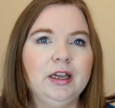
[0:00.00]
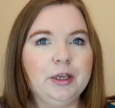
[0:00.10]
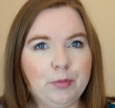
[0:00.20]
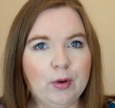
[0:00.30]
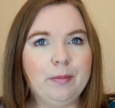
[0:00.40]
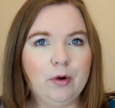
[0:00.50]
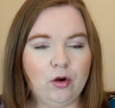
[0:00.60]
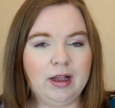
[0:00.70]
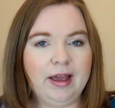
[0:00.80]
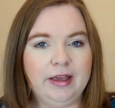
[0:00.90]
i byłaby
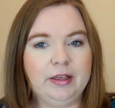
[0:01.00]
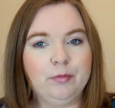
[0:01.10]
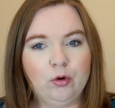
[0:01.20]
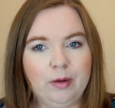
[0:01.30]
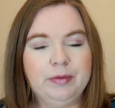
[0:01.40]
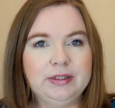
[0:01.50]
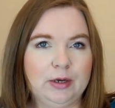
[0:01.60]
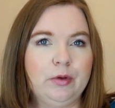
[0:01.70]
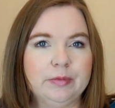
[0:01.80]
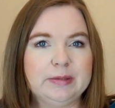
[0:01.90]
ok, i byłaby
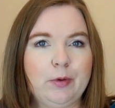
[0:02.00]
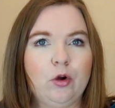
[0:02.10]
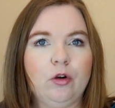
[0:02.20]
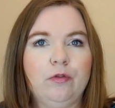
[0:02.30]
całkiem spoko,